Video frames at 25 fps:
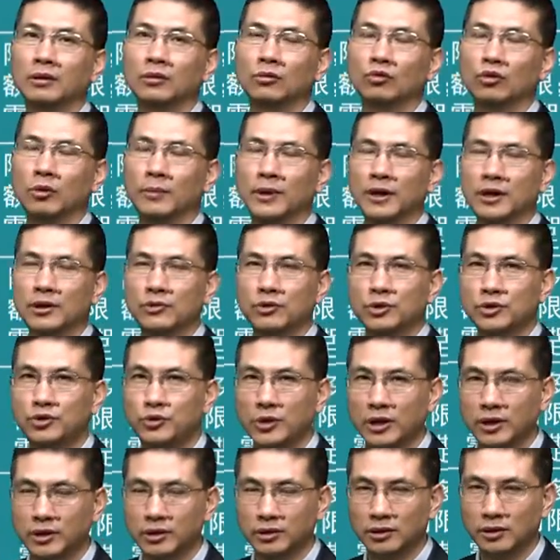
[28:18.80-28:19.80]
我们很多学
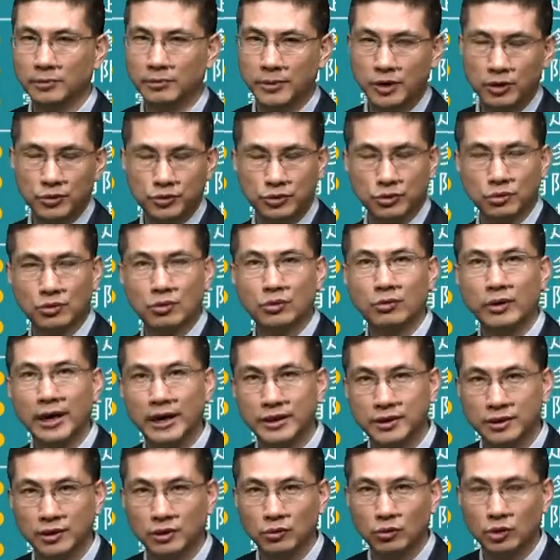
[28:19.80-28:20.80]
员可能没有学过会
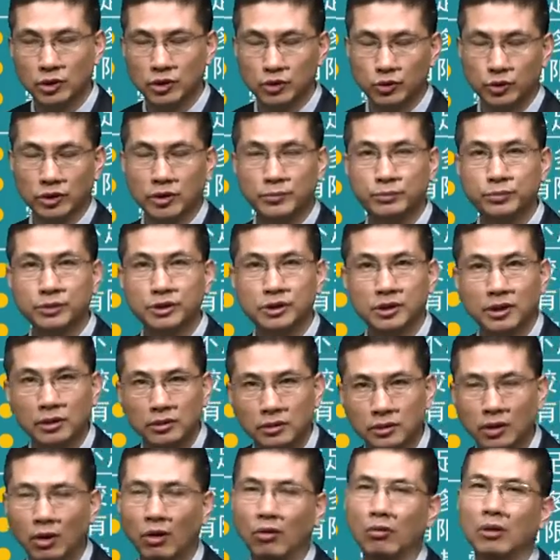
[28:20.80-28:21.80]
计，或者学的不是很
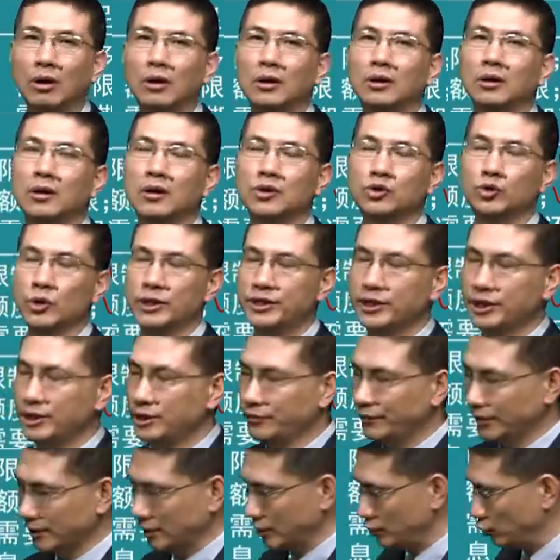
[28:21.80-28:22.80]
透，所以这个地
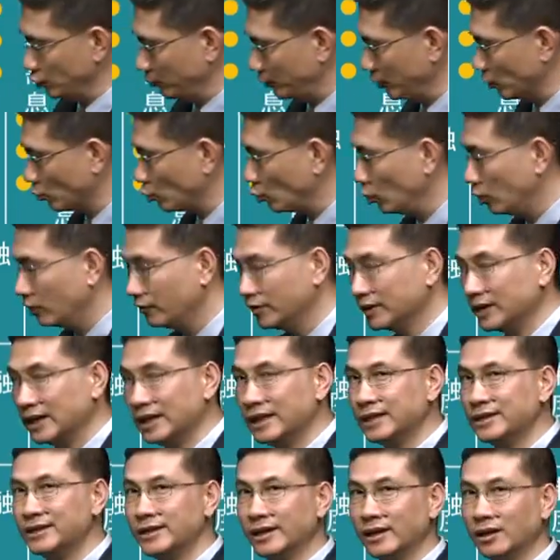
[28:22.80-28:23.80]
方呢就不用过分的
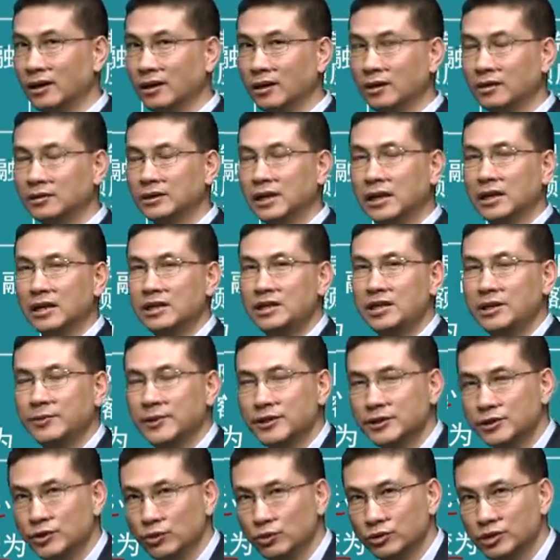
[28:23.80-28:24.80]
理解。它的基
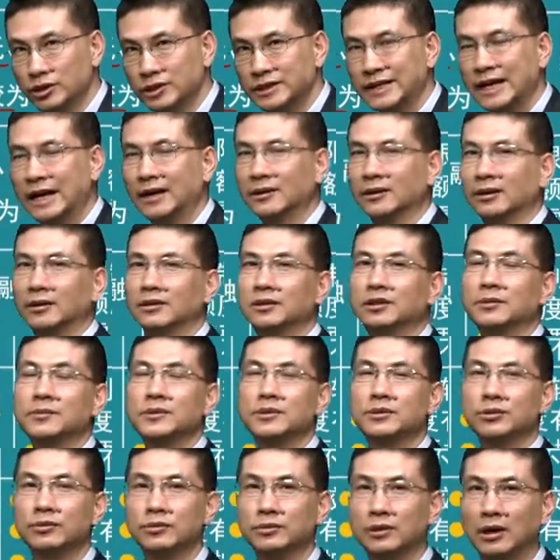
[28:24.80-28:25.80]
本思路是这样的，什么
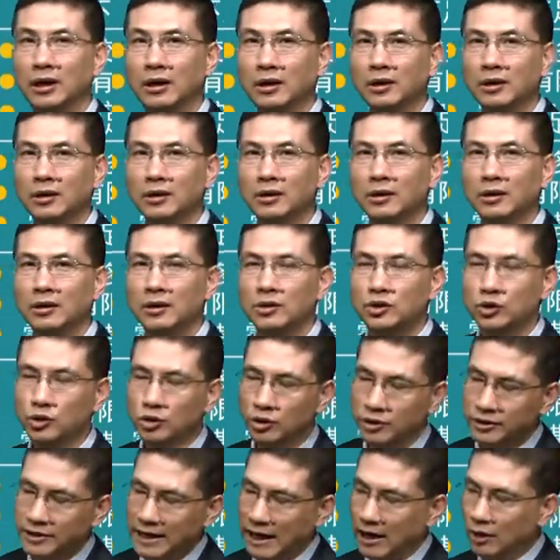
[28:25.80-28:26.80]
思路呢？就
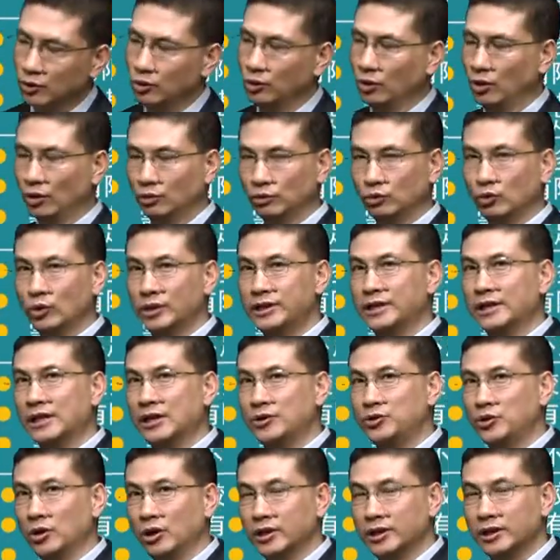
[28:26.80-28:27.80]
是假如我现在
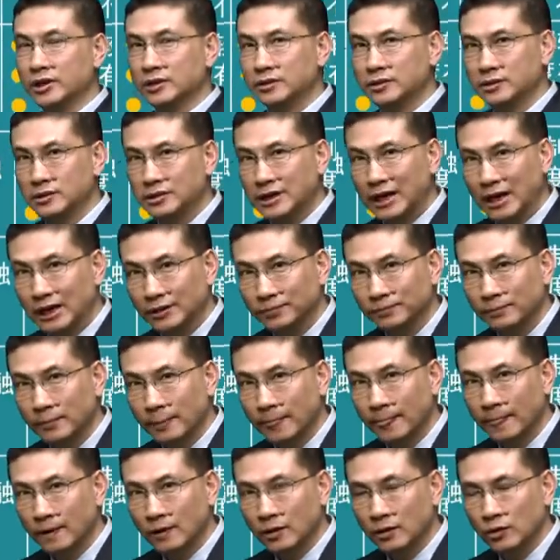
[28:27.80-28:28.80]
需要一个资产，
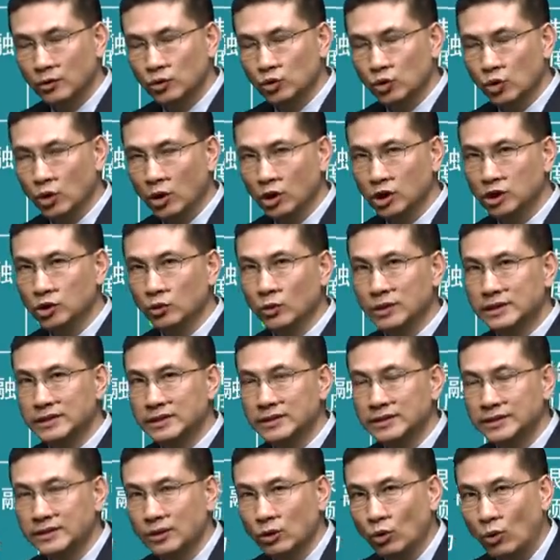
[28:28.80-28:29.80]
如果是我
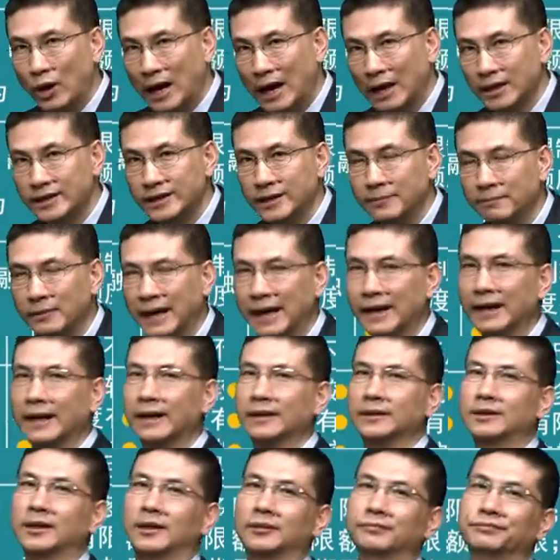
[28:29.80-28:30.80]
自己花钱买
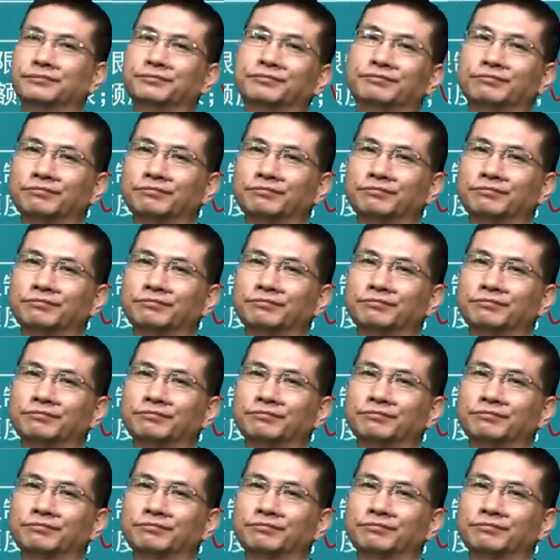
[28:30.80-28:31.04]
来的，